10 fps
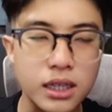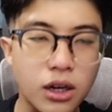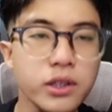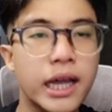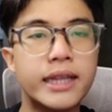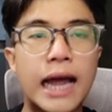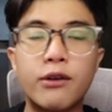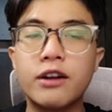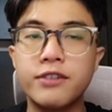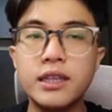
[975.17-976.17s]
có thể tạo
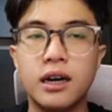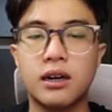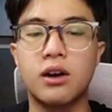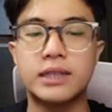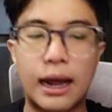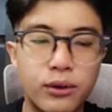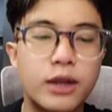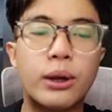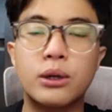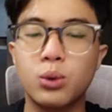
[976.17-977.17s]
ra phí thật họ tạo ra
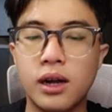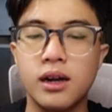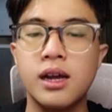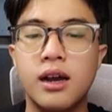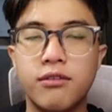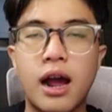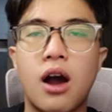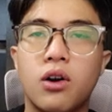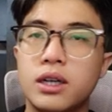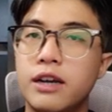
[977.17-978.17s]
doanh thu thật và
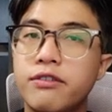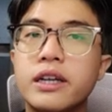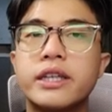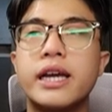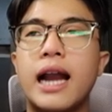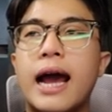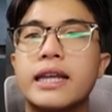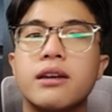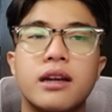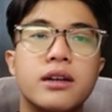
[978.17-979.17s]
họ có thể phân chia lại
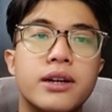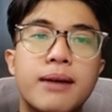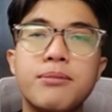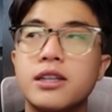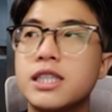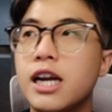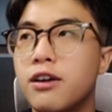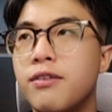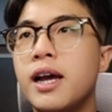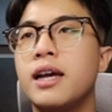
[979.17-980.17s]
cho những người nắm giữ
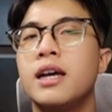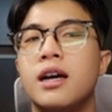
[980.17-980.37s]
CRV à,